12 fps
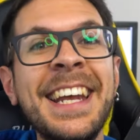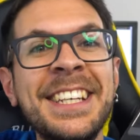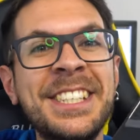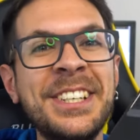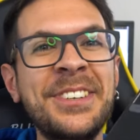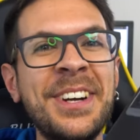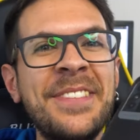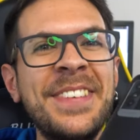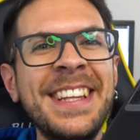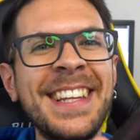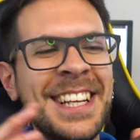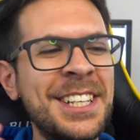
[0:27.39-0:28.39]
era
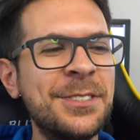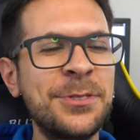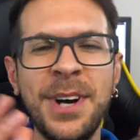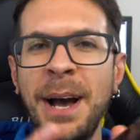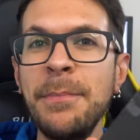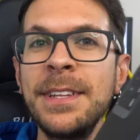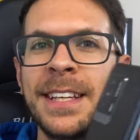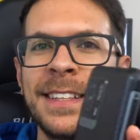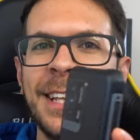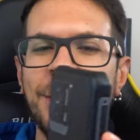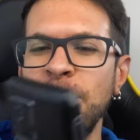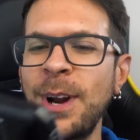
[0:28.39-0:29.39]
sicuramente nel suo habitat
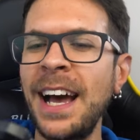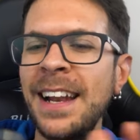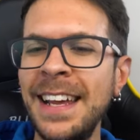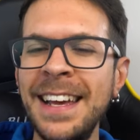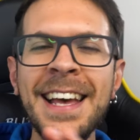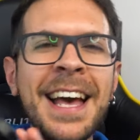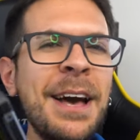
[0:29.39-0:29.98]
naturale.